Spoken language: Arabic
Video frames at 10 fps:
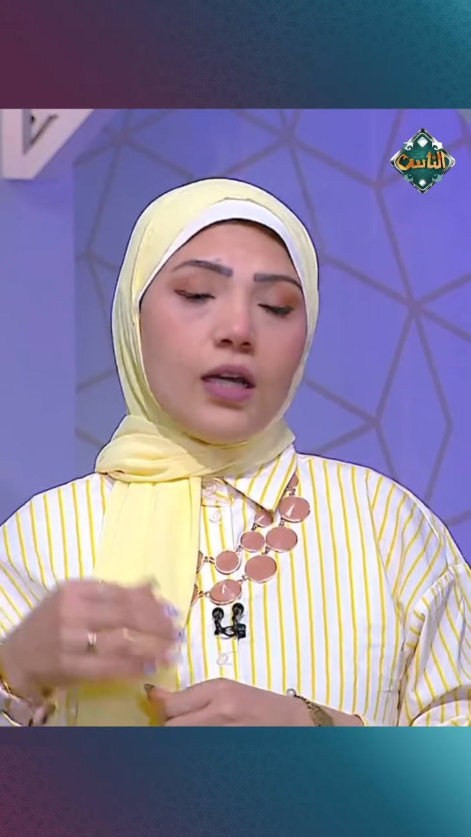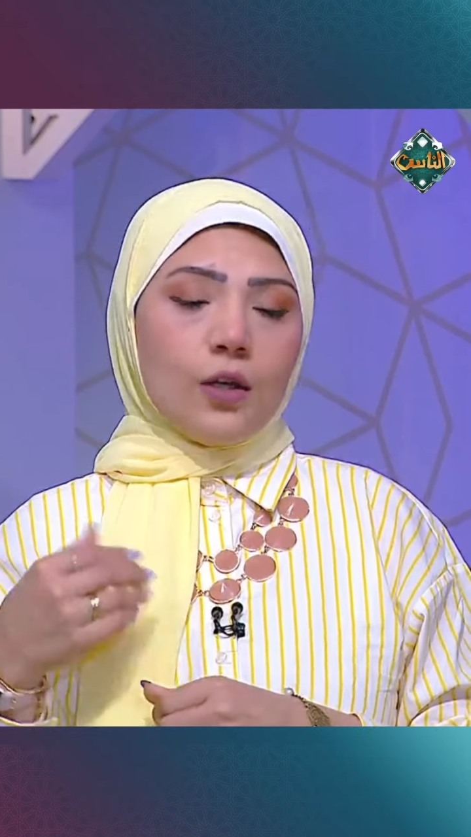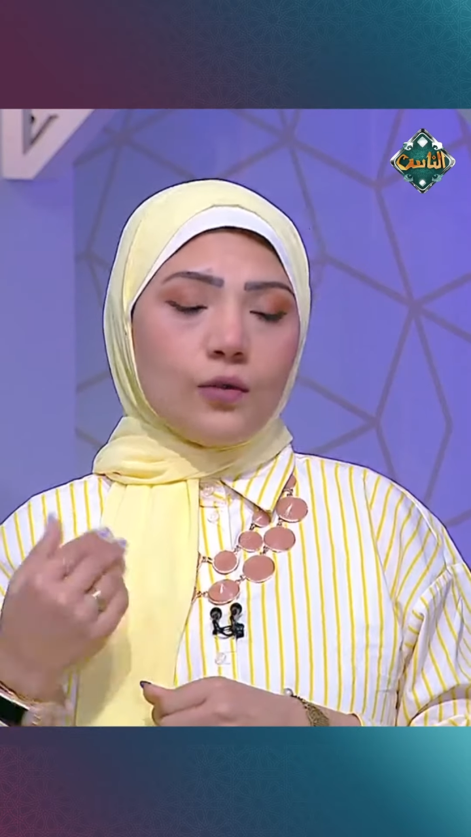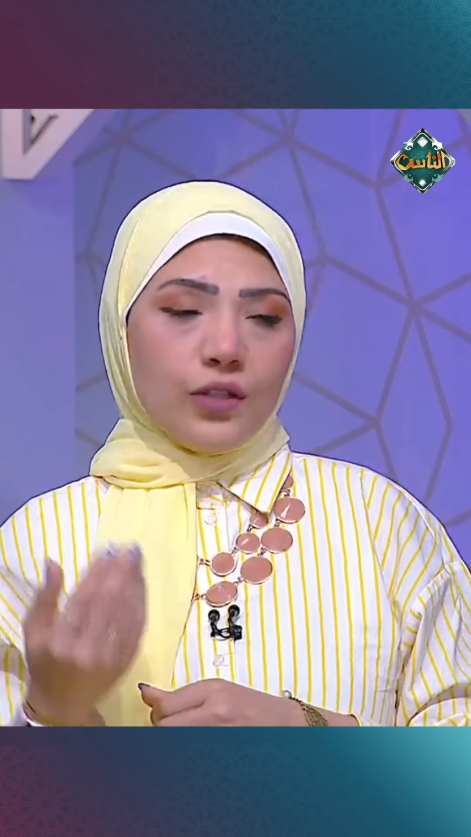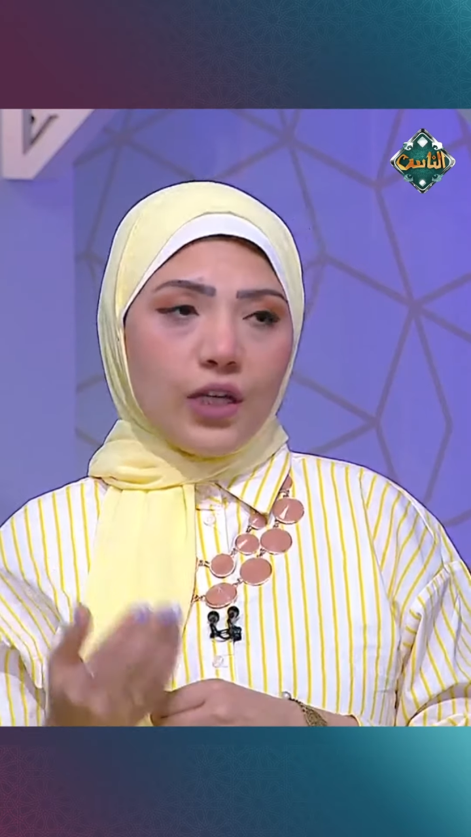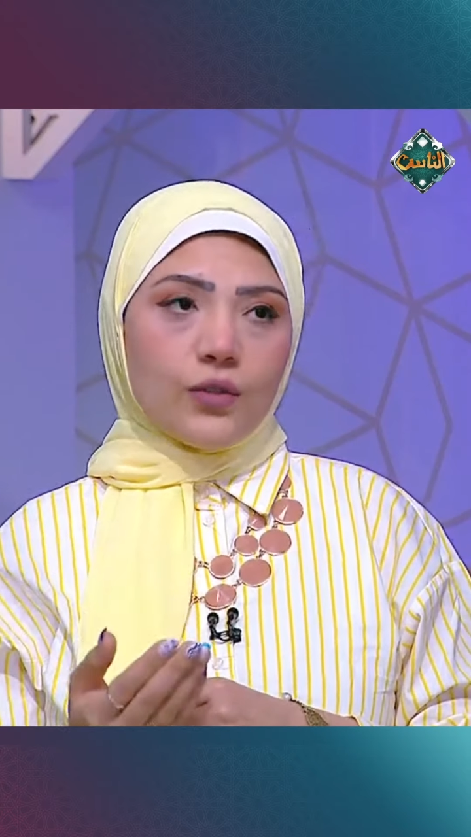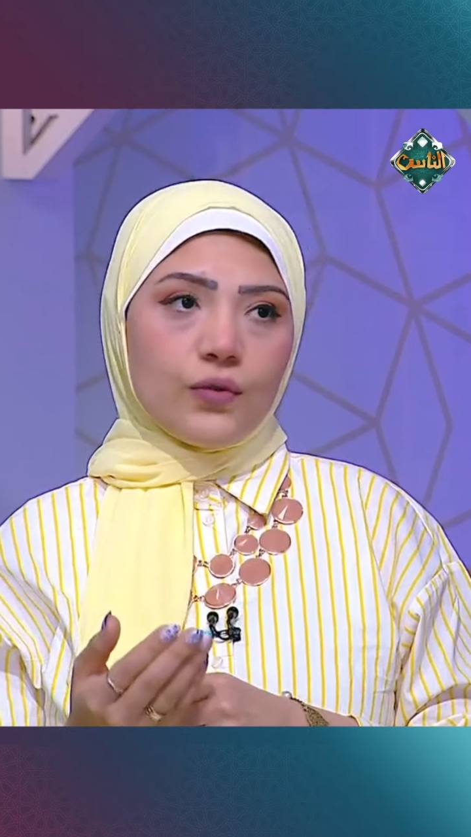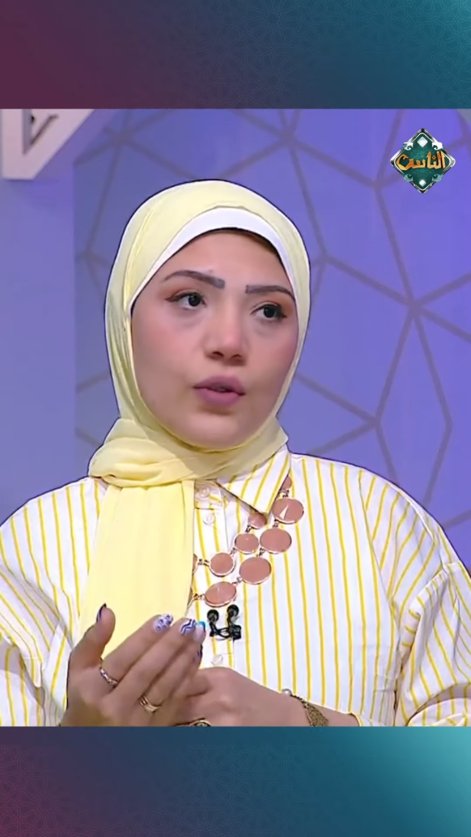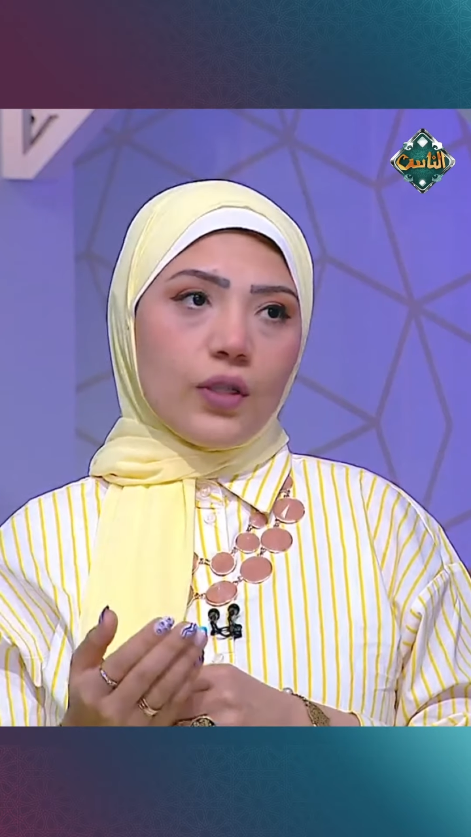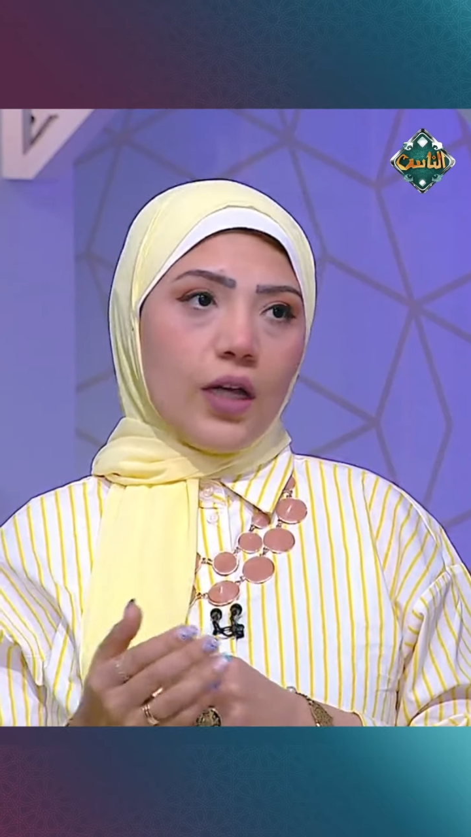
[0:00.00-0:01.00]
لو في
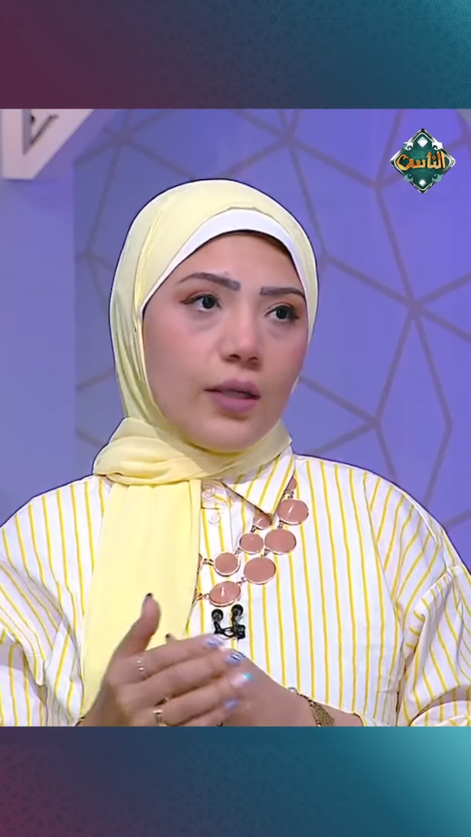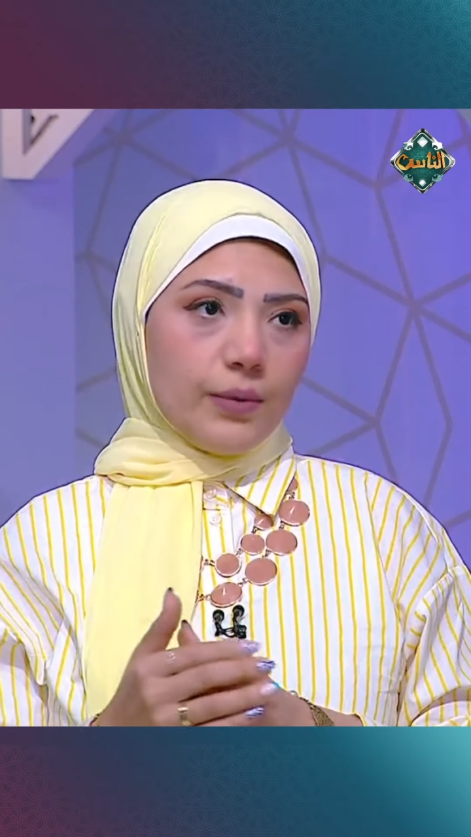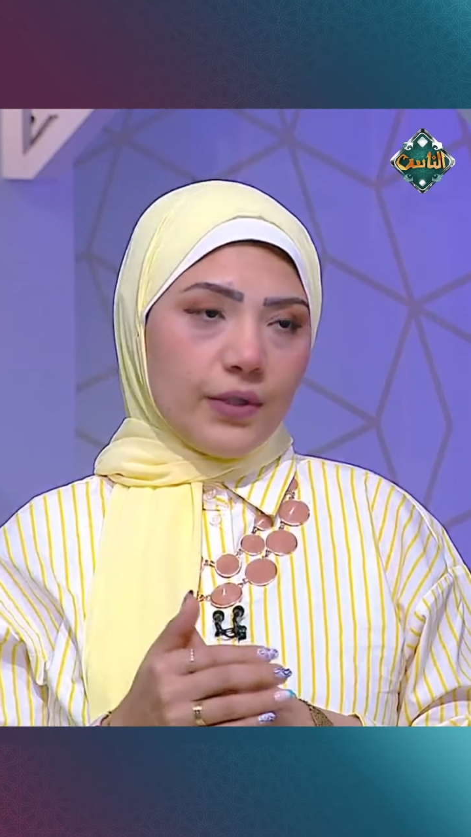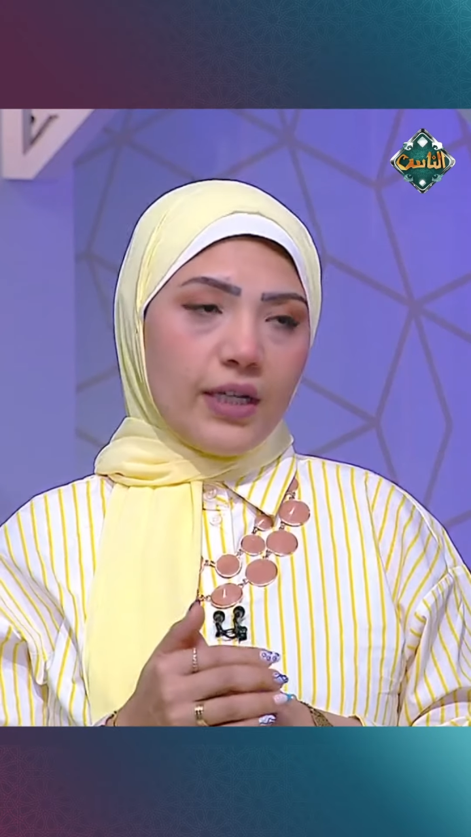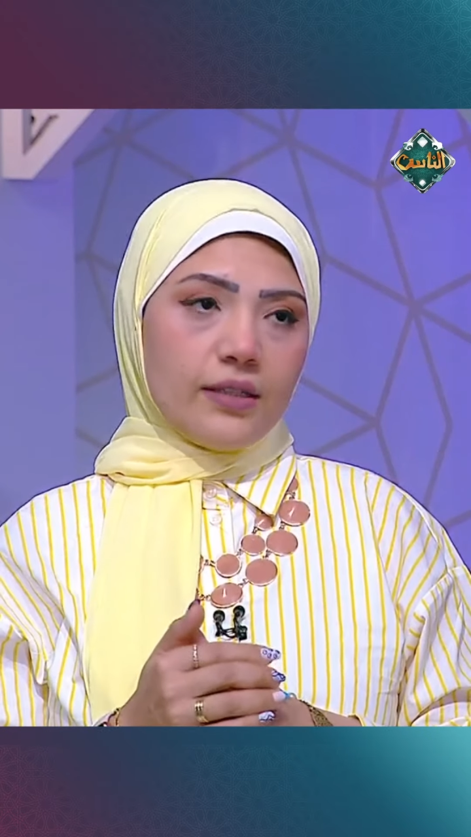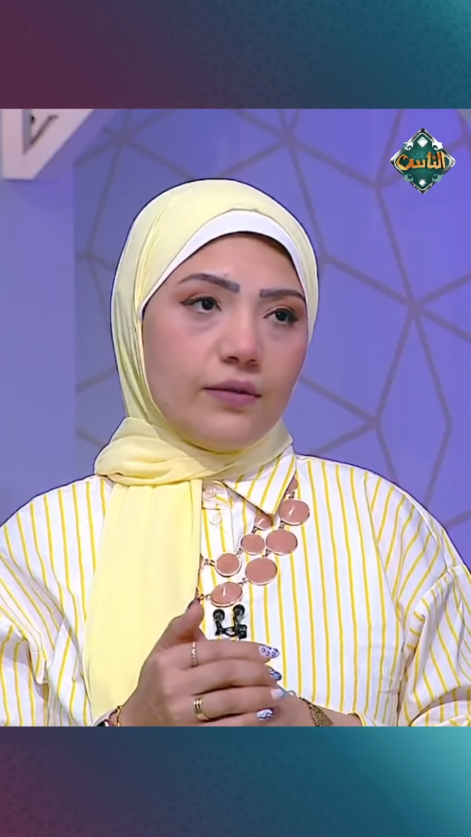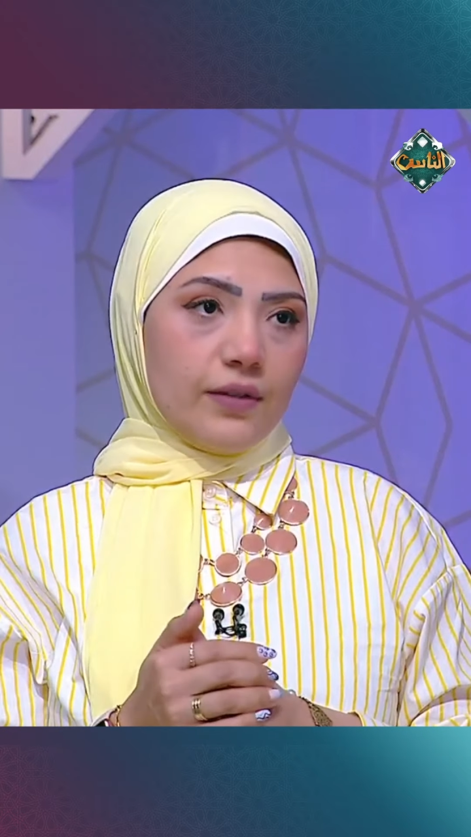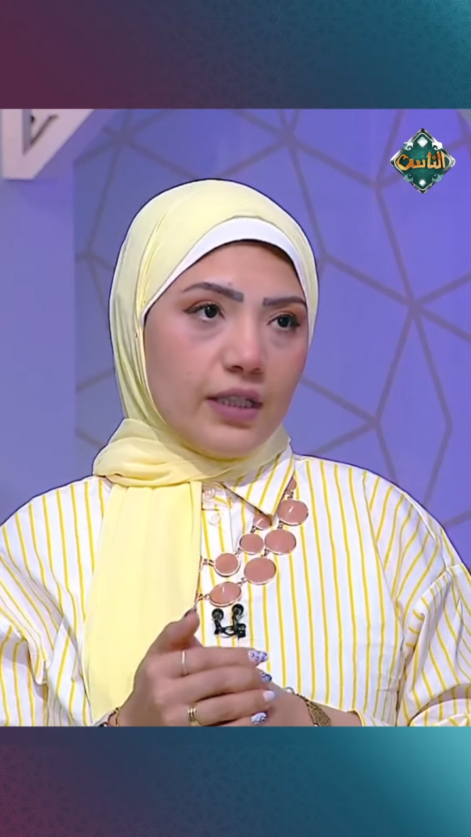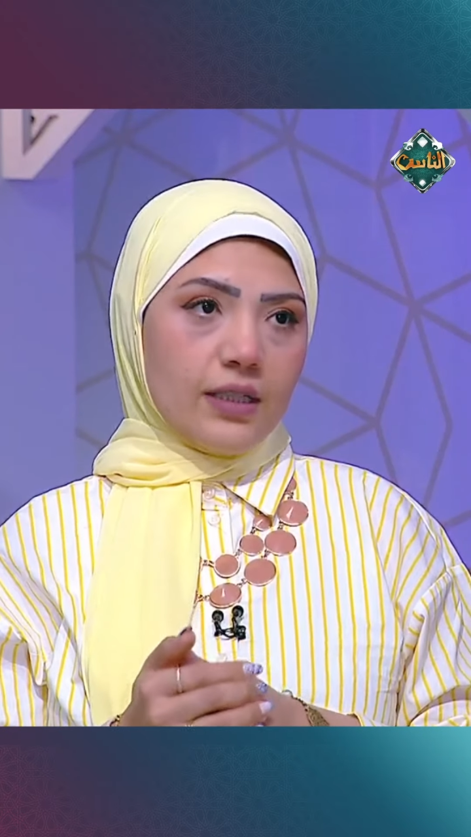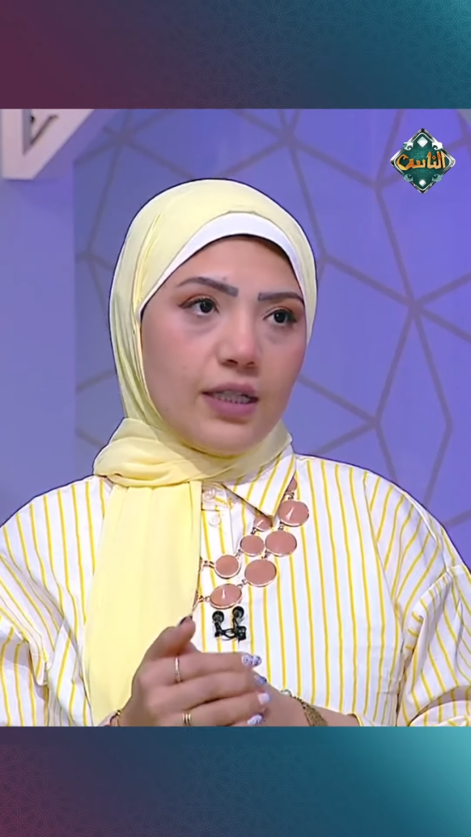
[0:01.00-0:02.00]
اطفال هايبر اكتف
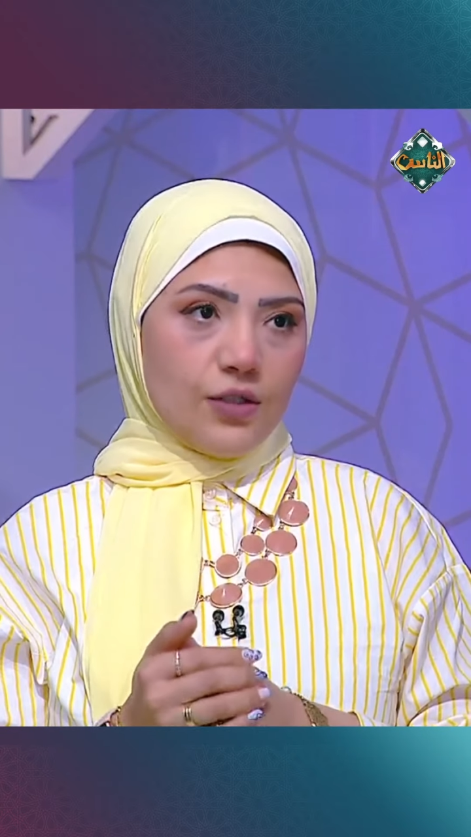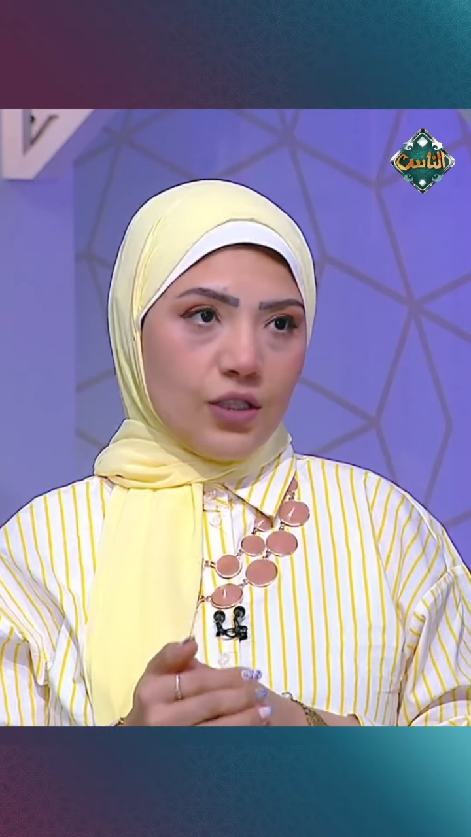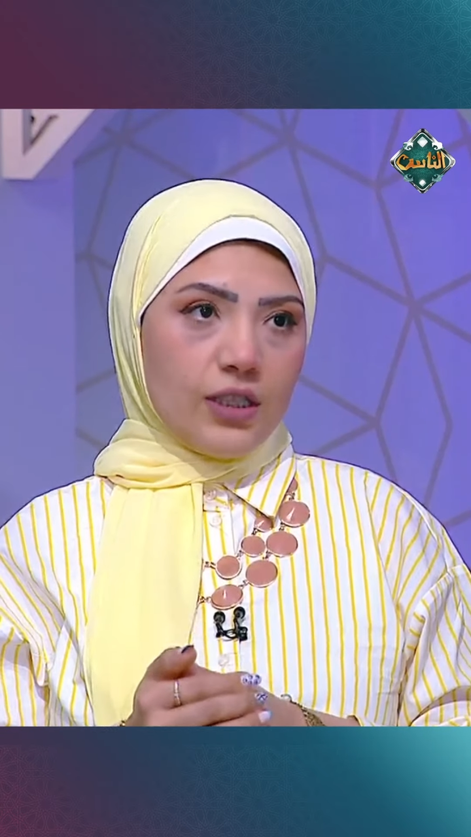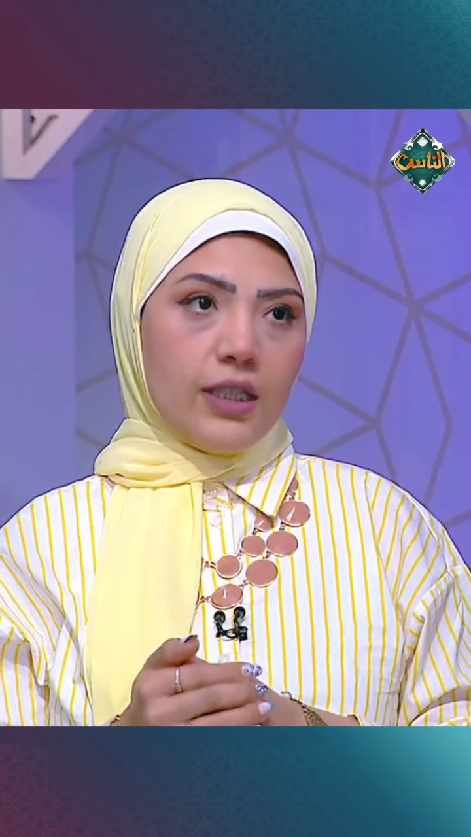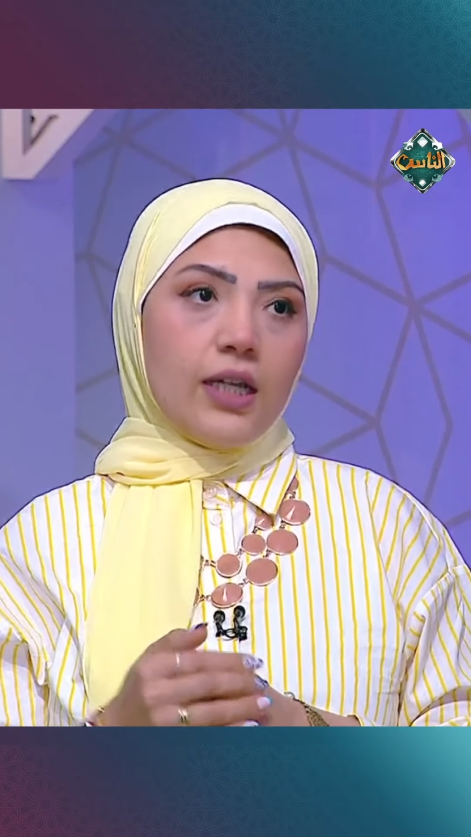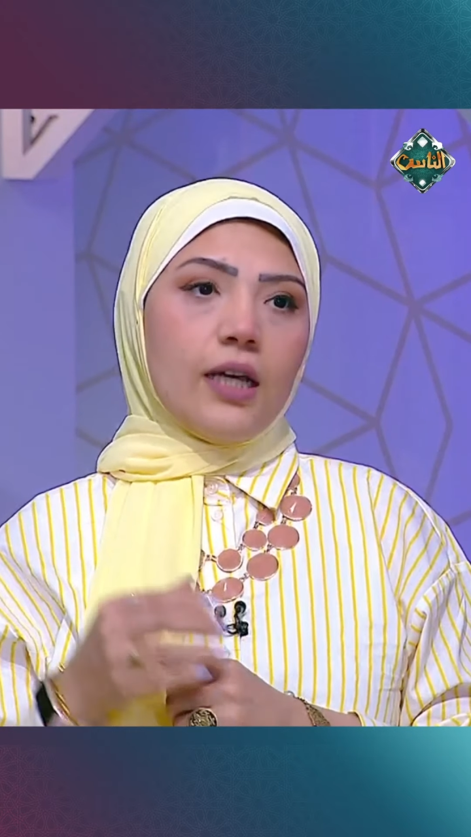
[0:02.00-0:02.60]
اي دي اتش دي